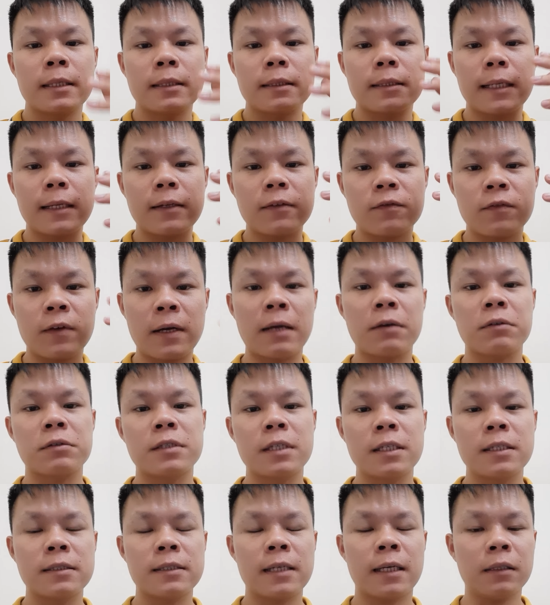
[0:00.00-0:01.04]
đã vào
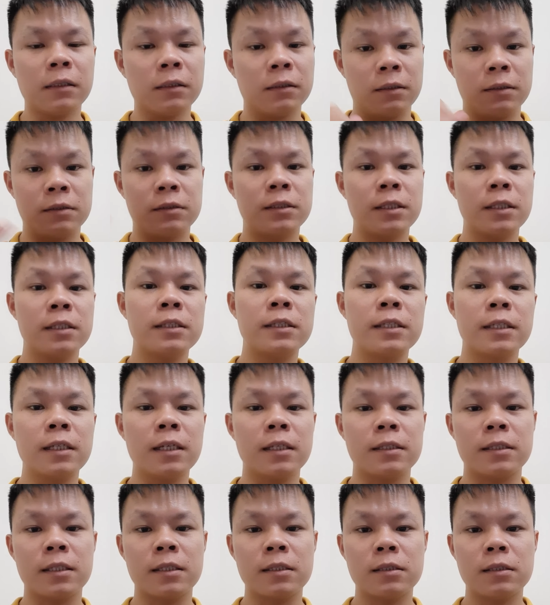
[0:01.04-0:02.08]
sinh ra tử chinh chiến
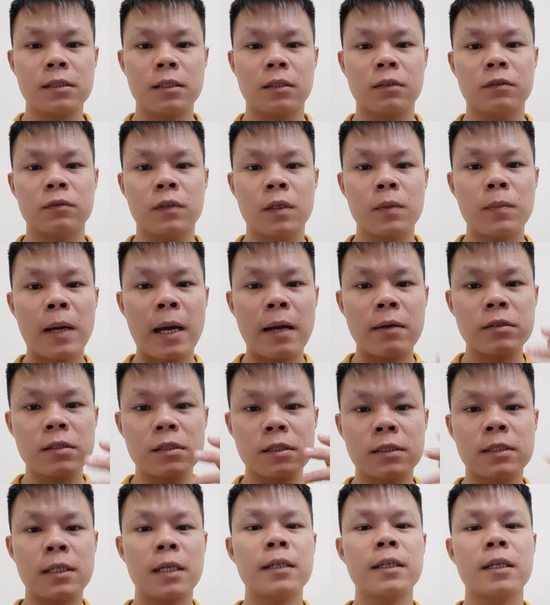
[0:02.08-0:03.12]
ở chiến trường với bao nhiêu
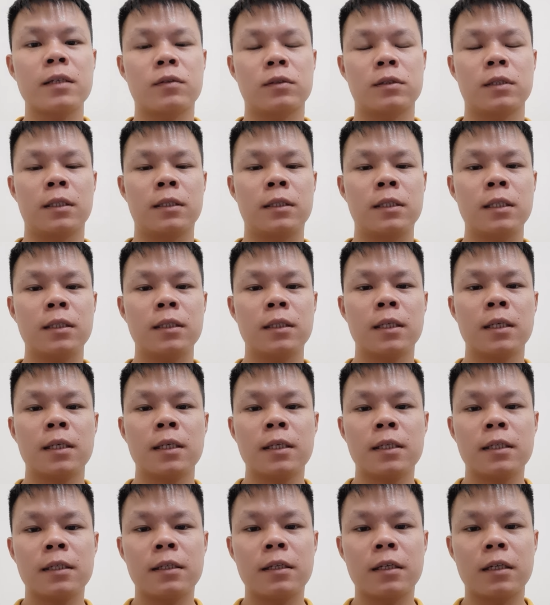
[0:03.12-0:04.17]
khắc nghiệt của thời tiết
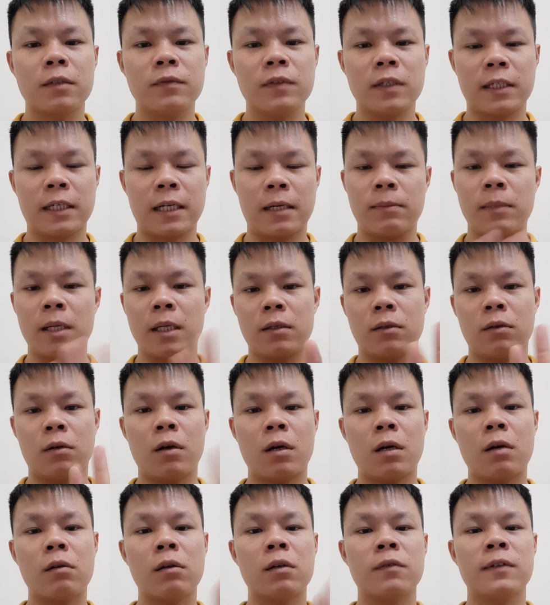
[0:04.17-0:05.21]
thì cái việc cảm lạnh của họ
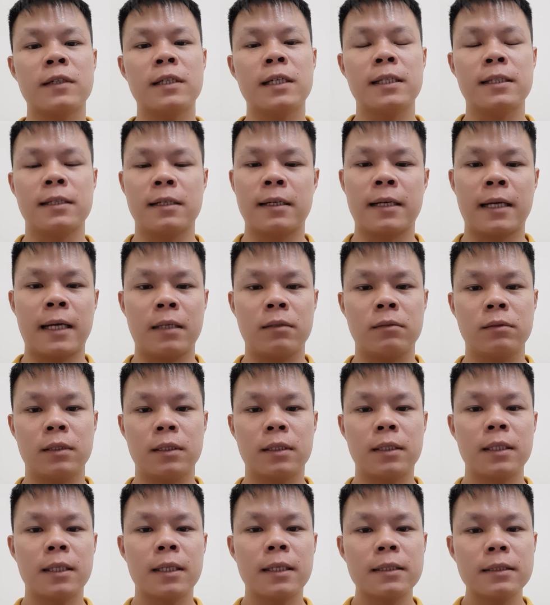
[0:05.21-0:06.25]
không là vấn đề gì cả đúng không?
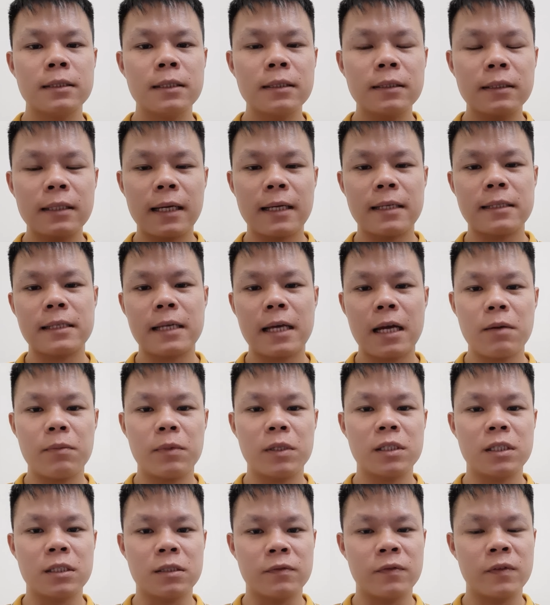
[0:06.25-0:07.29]
nhưng tại sao mà
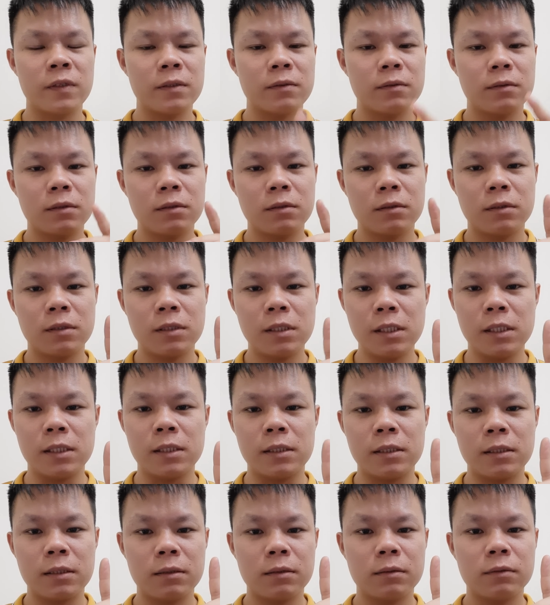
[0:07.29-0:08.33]
chỉ vì
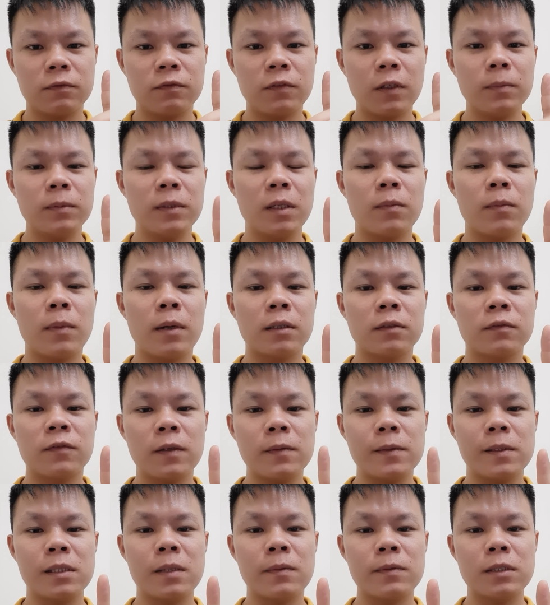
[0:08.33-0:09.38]
chỉ phát biểu phát
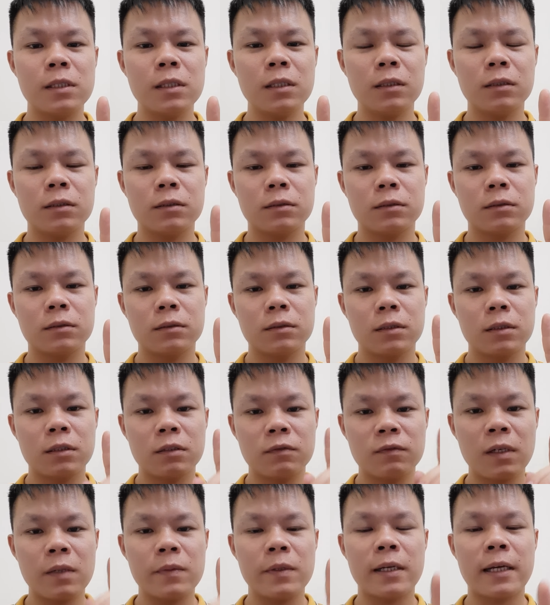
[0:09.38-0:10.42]
biểu nhậm chức
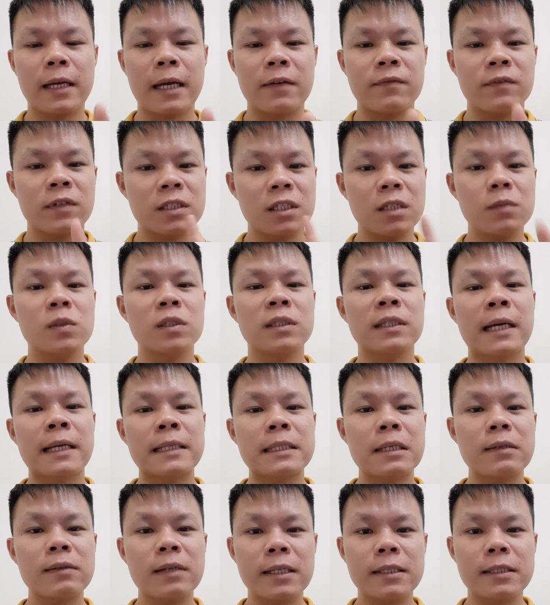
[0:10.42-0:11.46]
mà bị cảm và sau một tháng
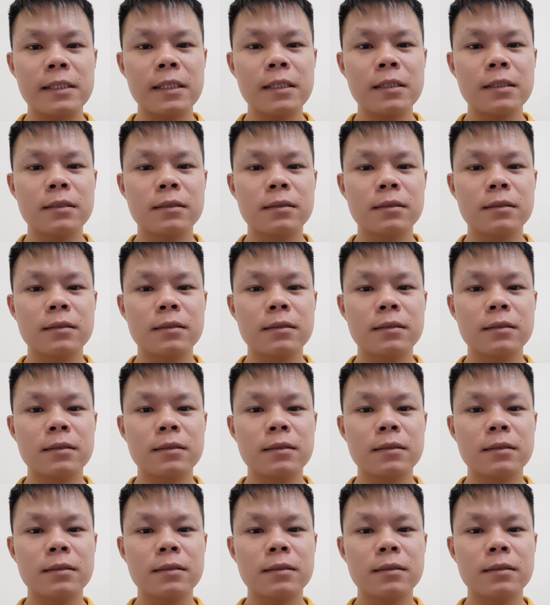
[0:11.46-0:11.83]
sau lại chết